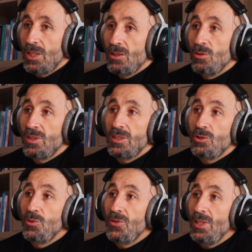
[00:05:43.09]
lo que te
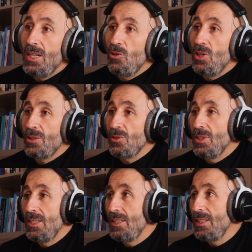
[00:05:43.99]
suceda a lo largo
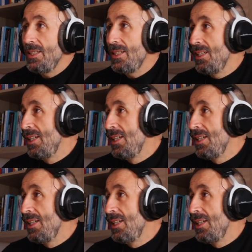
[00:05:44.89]
del día,